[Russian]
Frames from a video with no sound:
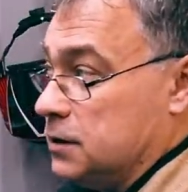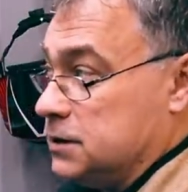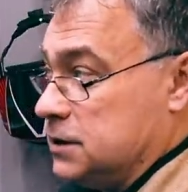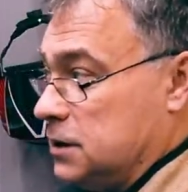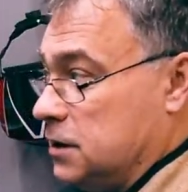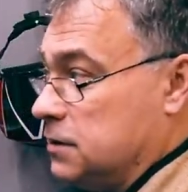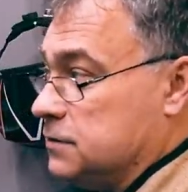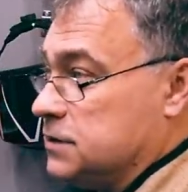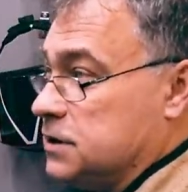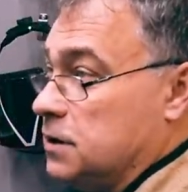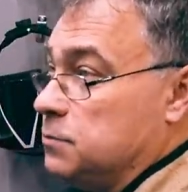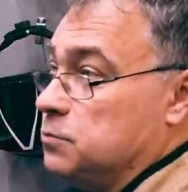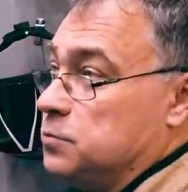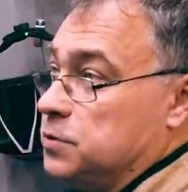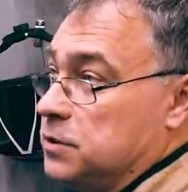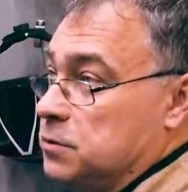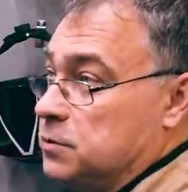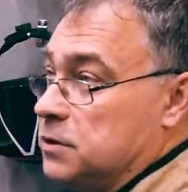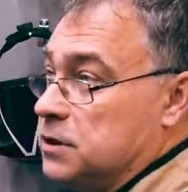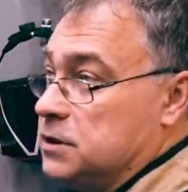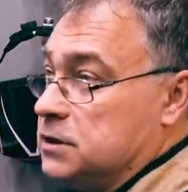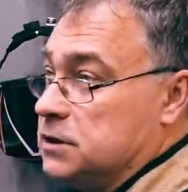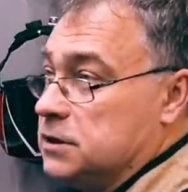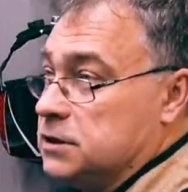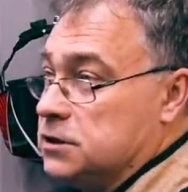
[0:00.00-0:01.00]
Хотя, сами
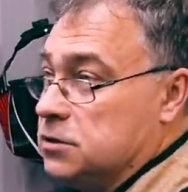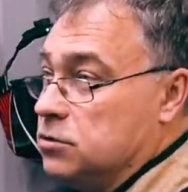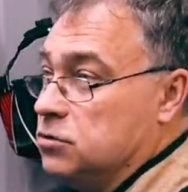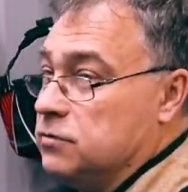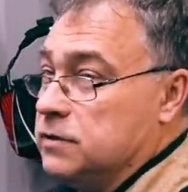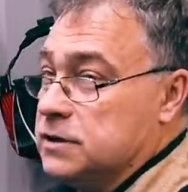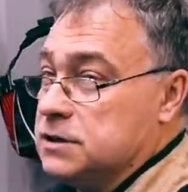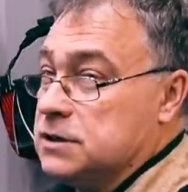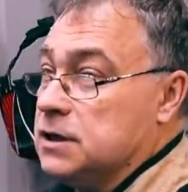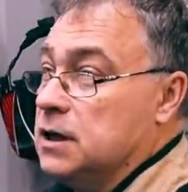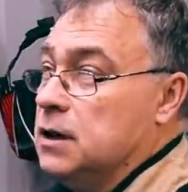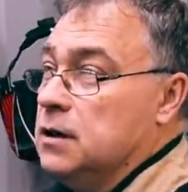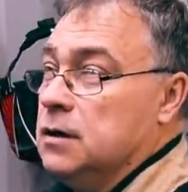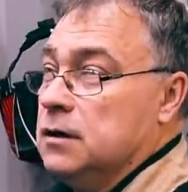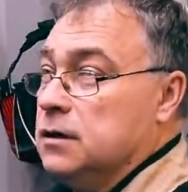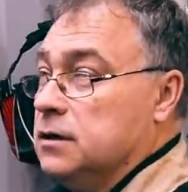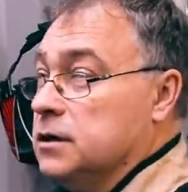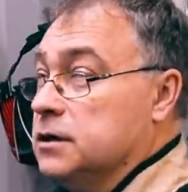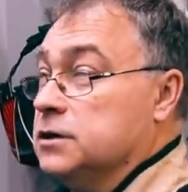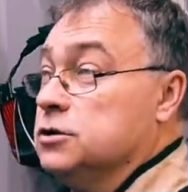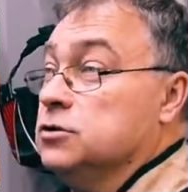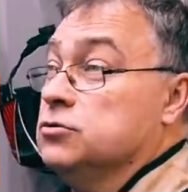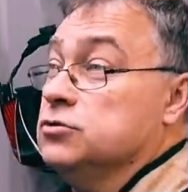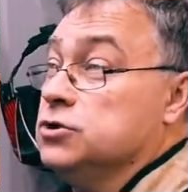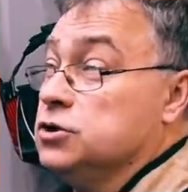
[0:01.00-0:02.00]
понимаете, если у вас
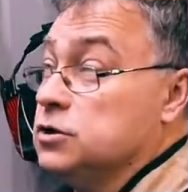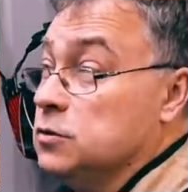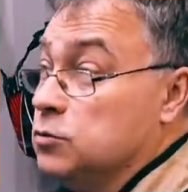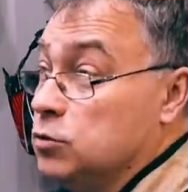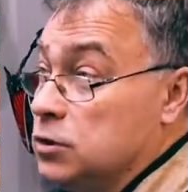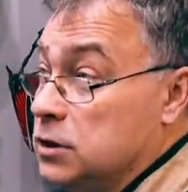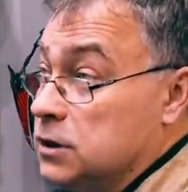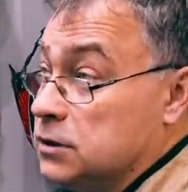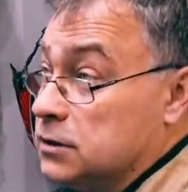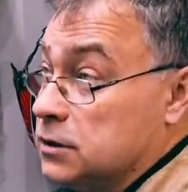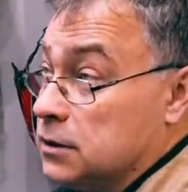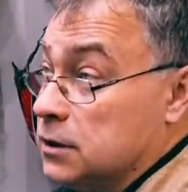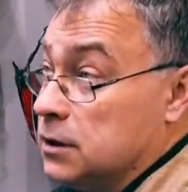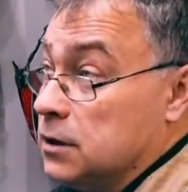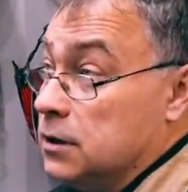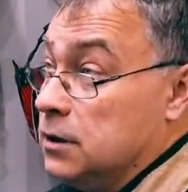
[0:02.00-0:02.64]
кардиостимулятор